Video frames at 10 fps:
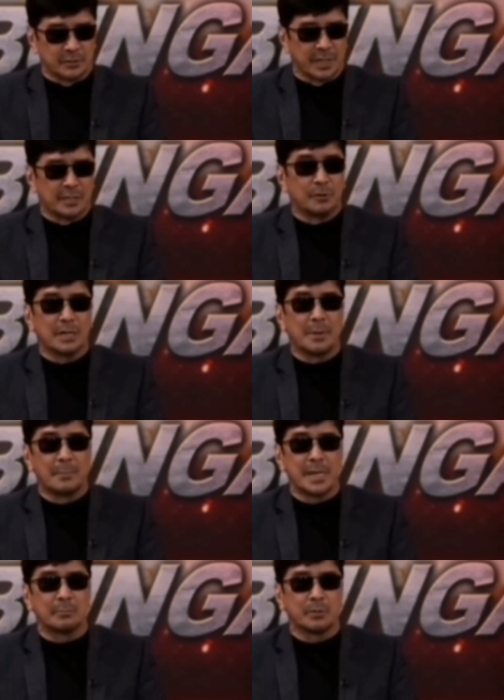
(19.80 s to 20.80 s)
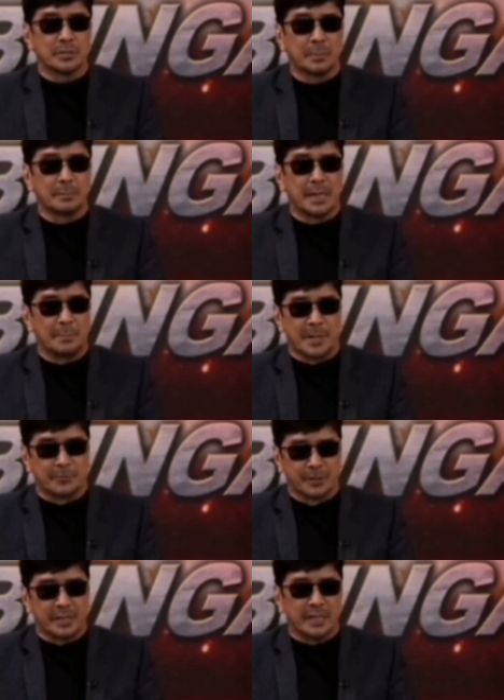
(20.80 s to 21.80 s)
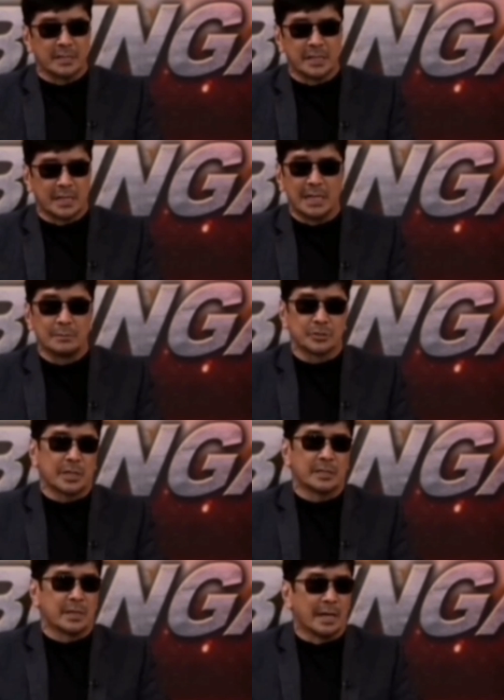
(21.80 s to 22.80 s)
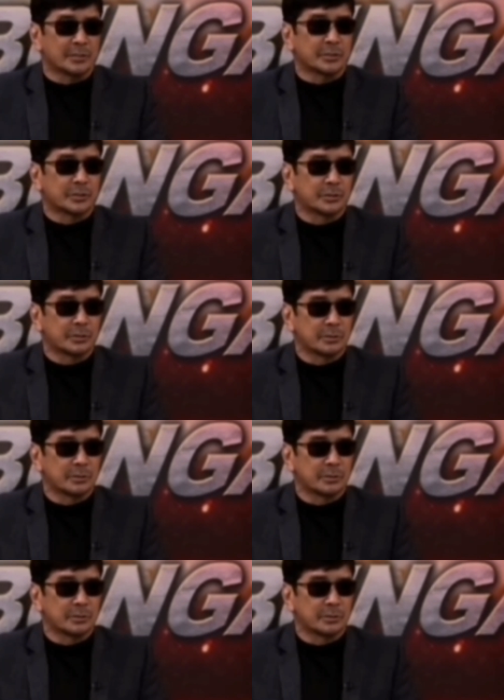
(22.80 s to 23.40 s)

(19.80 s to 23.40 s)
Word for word: At yung ginawa ng mga miyembro sa baba, apparently hindi alam sa itaas.